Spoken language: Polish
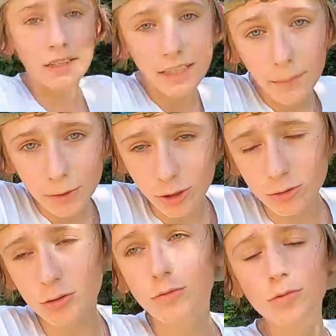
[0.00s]
Na
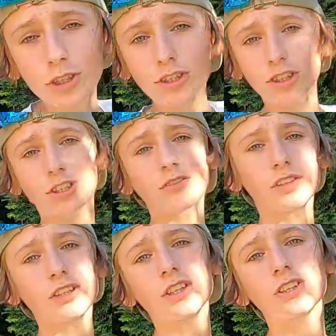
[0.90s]
początku musicie się
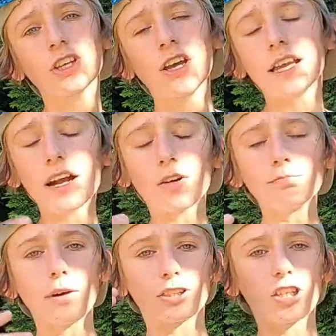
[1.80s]
dowiedzieć, jaką
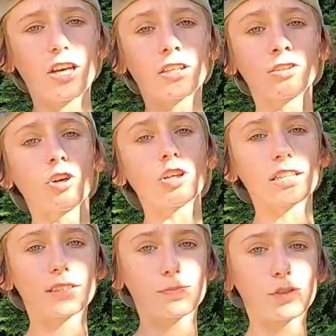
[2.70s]
macie
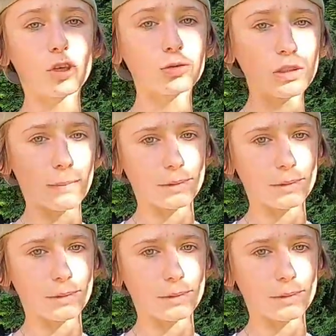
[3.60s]
nogę z przodu na